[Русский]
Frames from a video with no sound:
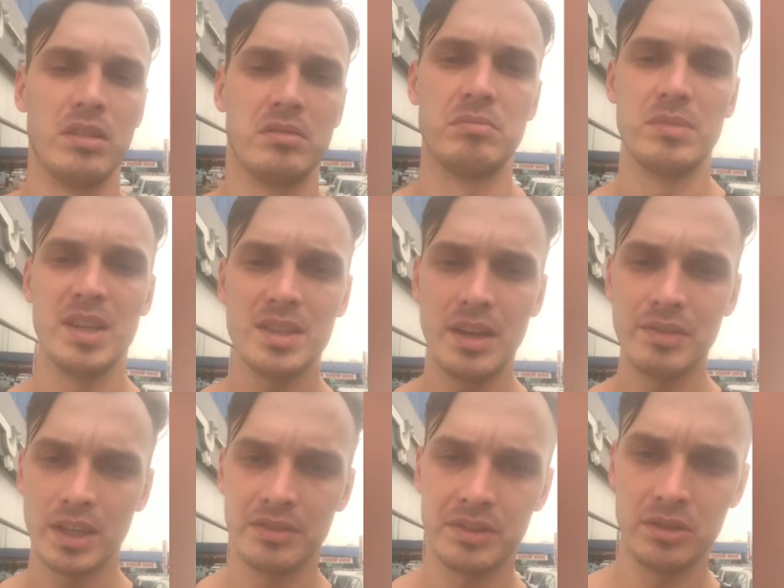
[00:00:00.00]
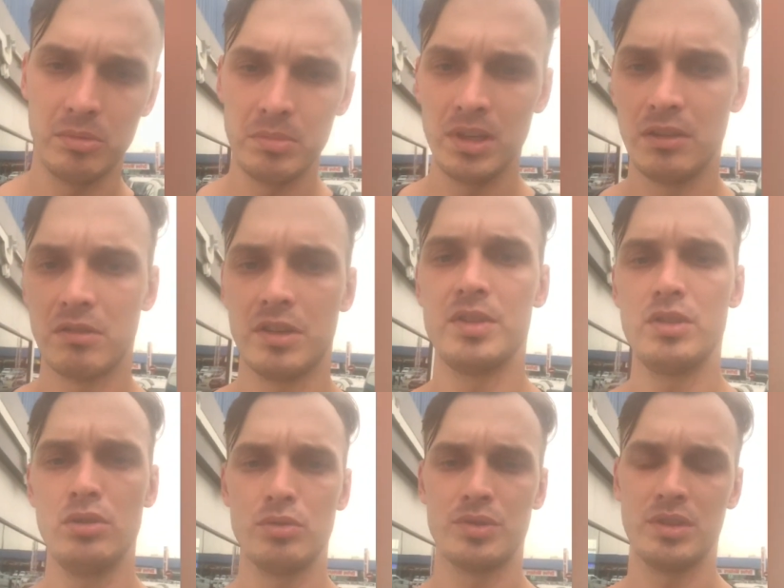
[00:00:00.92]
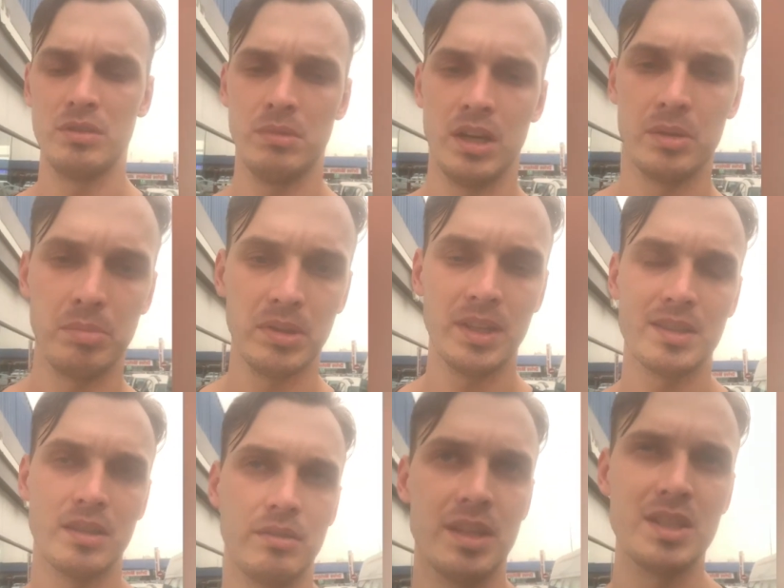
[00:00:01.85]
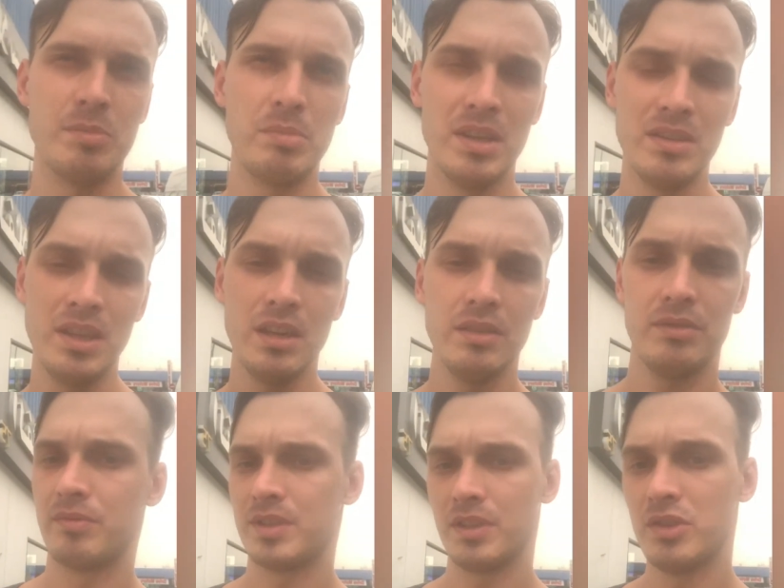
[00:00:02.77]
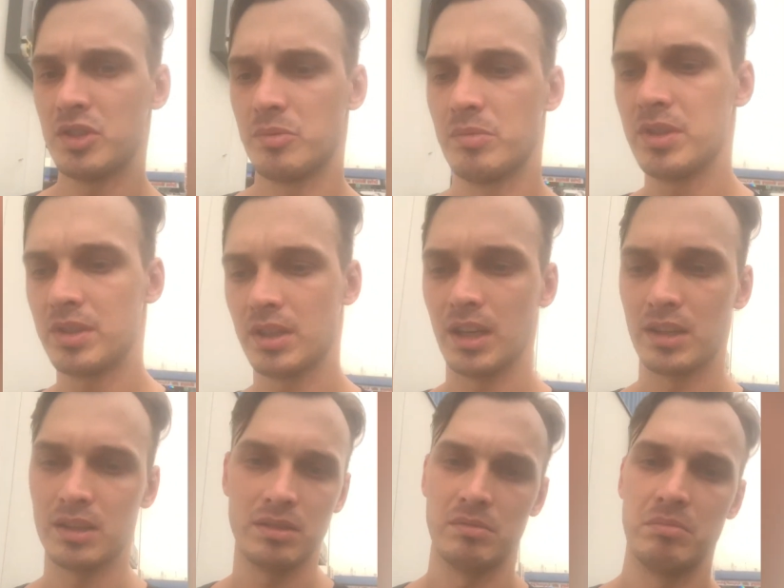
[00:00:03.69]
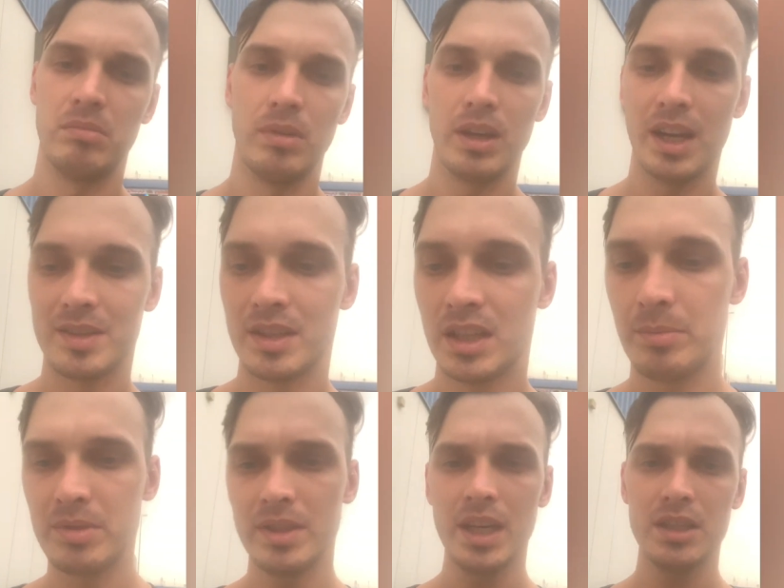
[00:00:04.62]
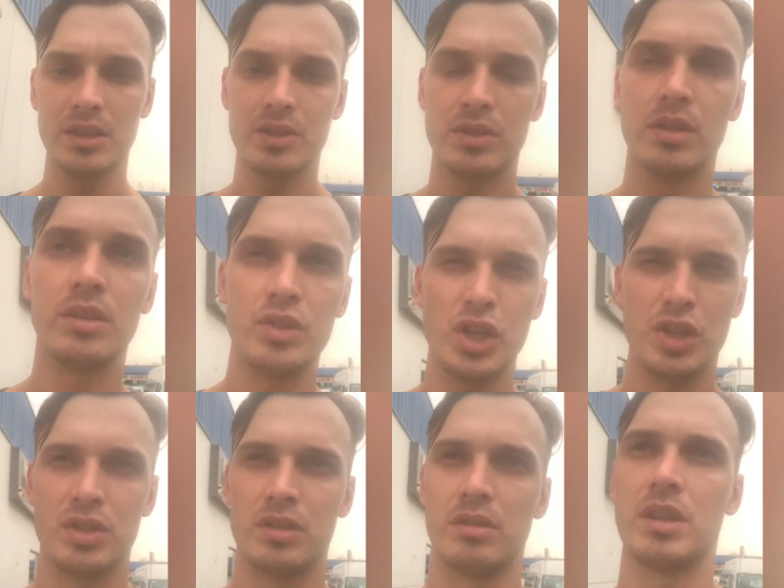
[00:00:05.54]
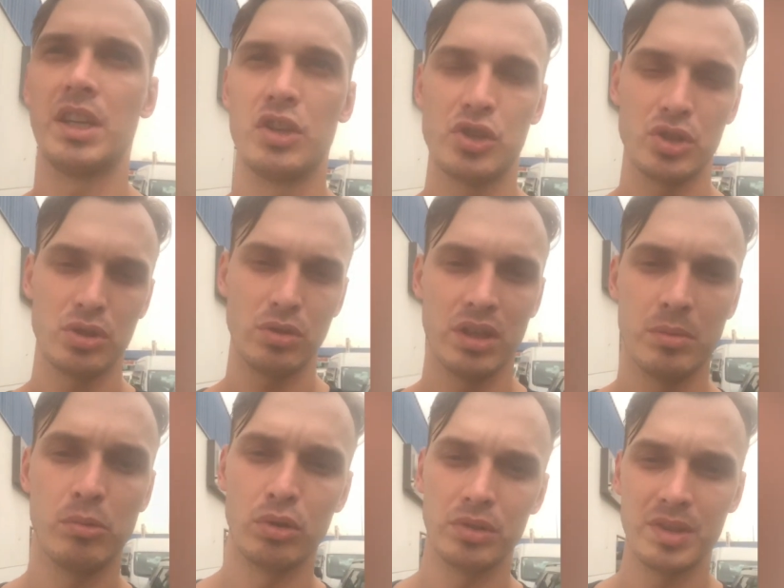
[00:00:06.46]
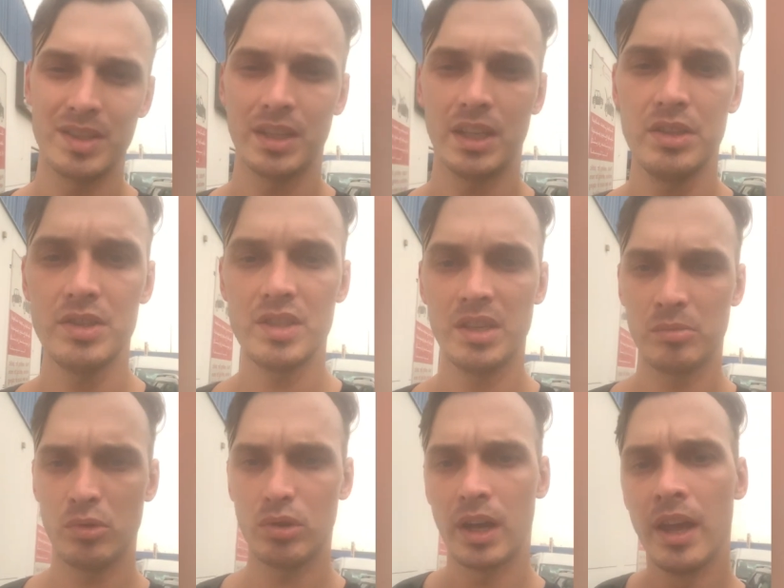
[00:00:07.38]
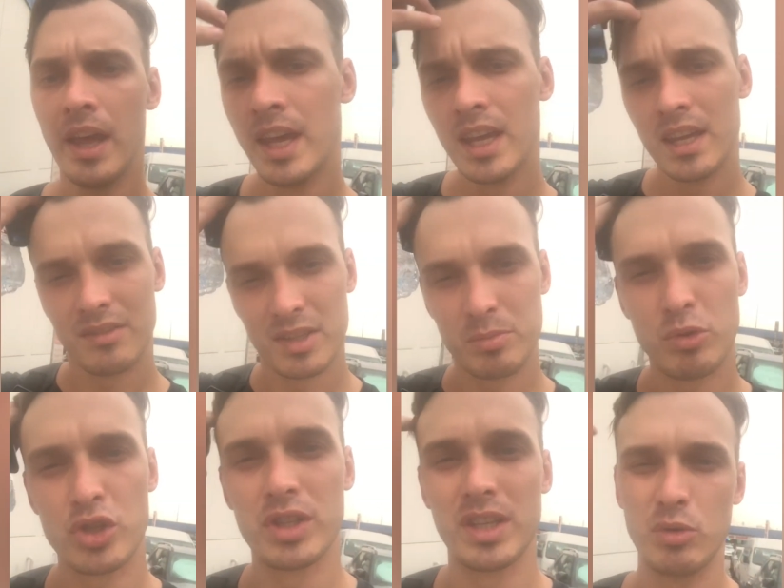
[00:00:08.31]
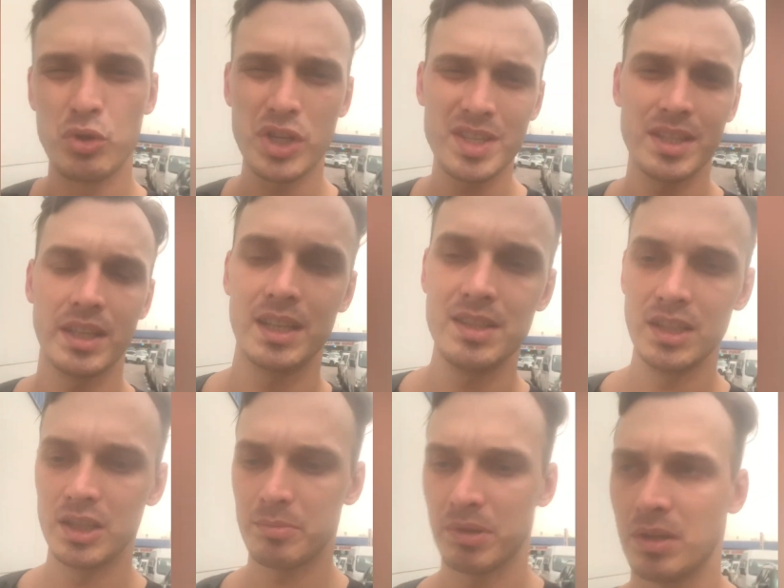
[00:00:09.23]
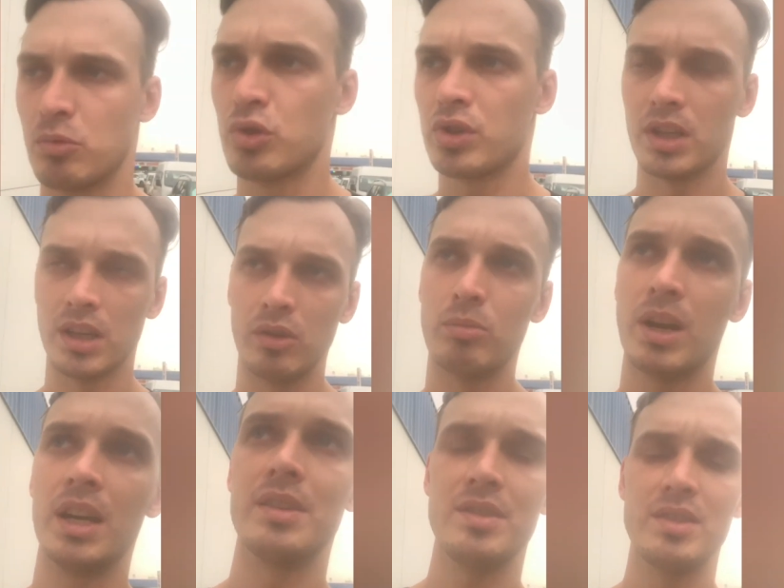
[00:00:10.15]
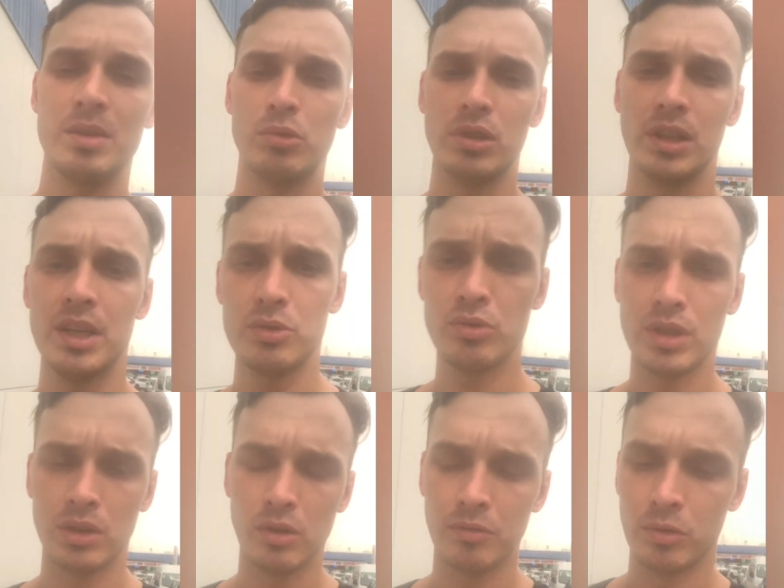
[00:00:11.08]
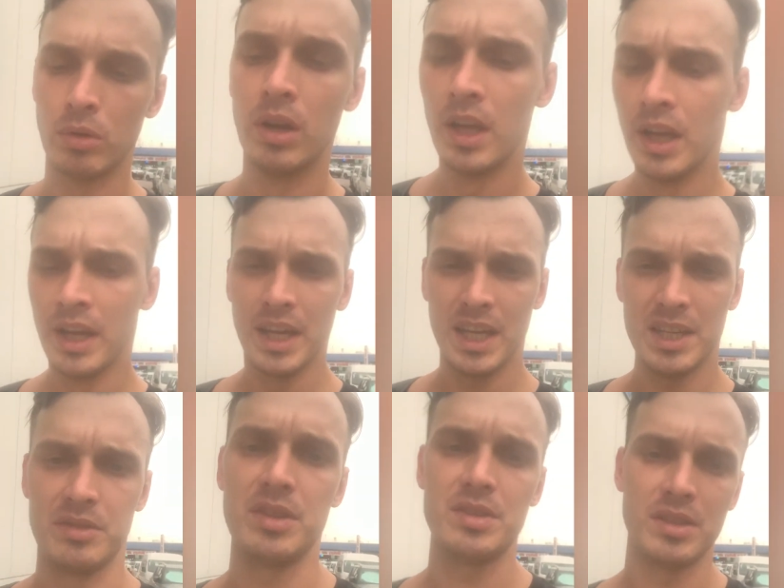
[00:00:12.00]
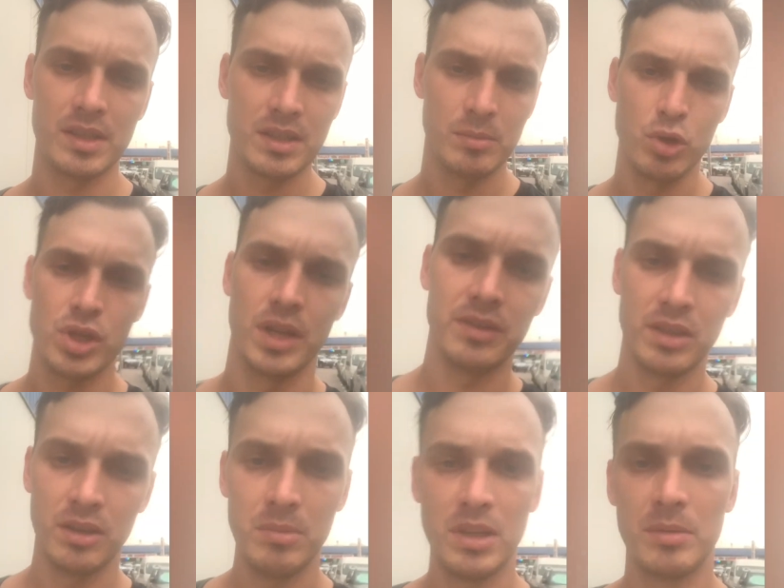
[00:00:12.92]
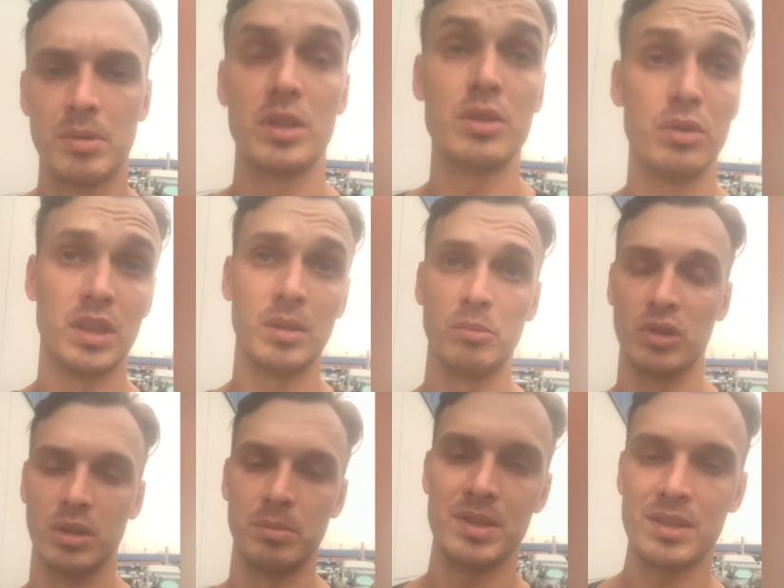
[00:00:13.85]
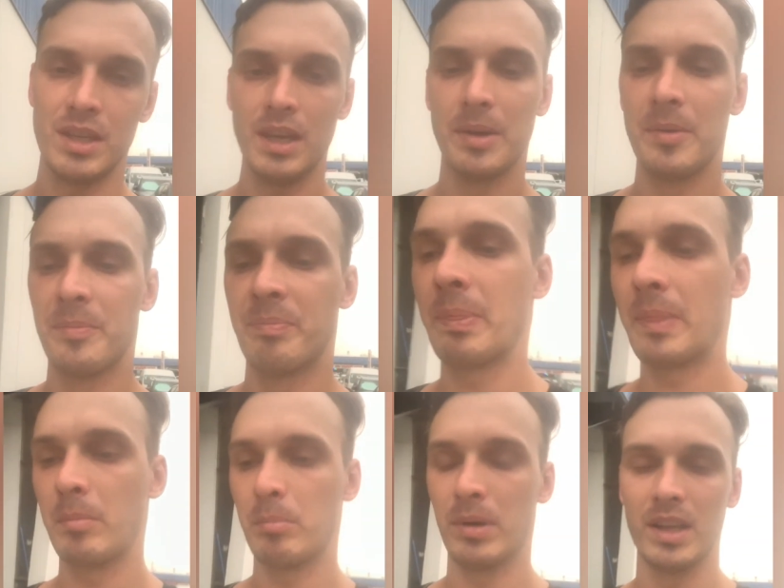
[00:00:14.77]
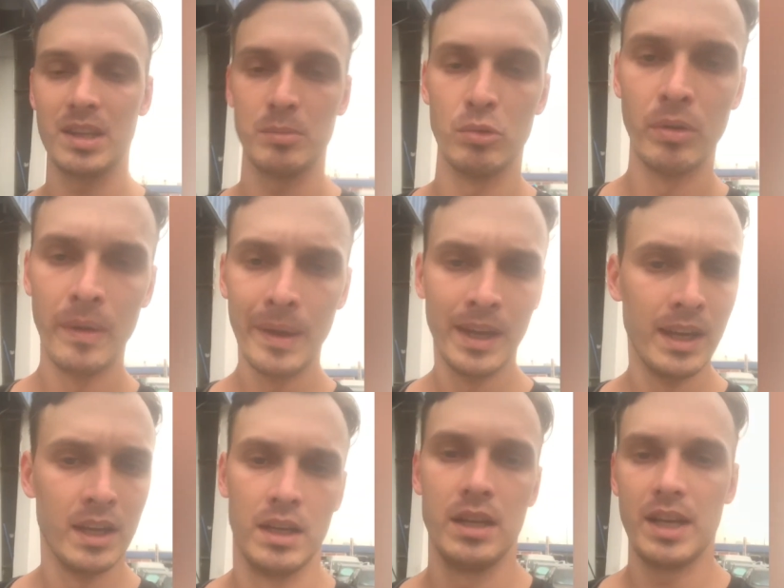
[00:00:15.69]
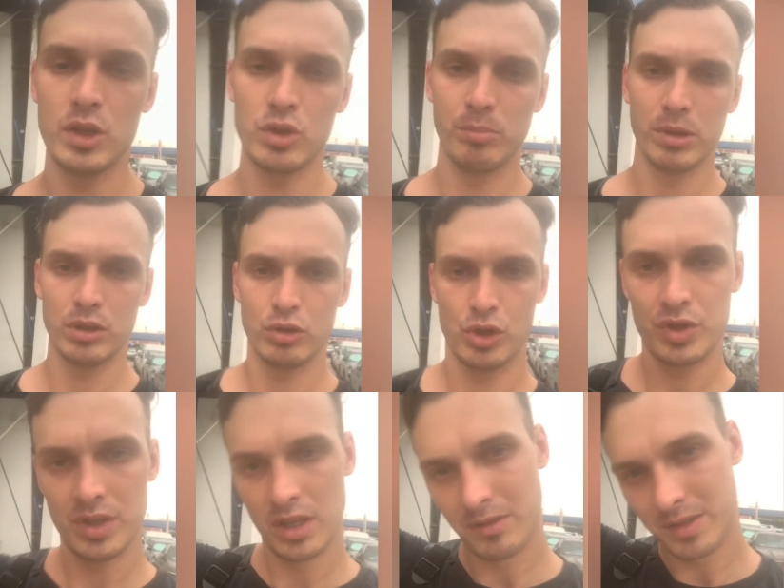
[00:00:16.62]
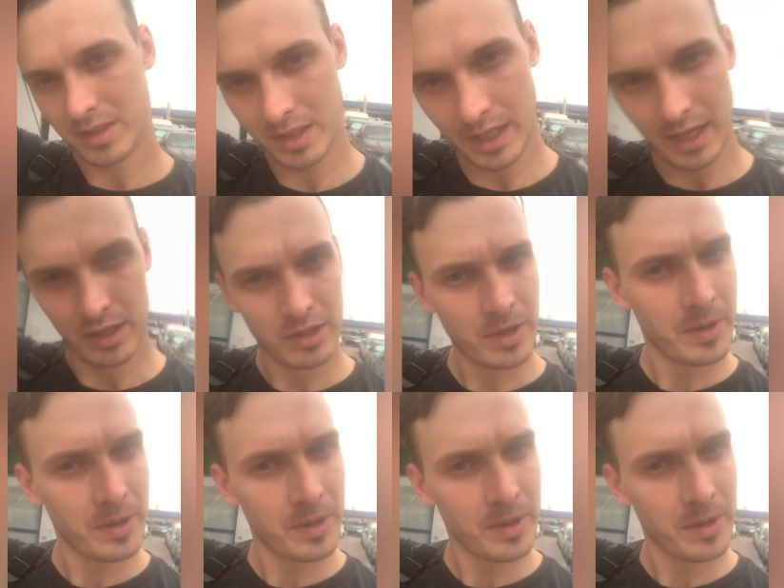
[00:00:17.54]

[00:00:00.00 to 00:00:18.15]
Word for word: доставка автомобиля в Россию занимает 15-25 дней, в зависимости от разных обстоятельств. Сейчас, конечно, сроки могут и сократиться немного, возможно, и уже сократились, потому что убрали систему глаз установку, и, соответственно, растаможка автомобиля происходит намного быстрее, поэтому особых сложностей не возникает.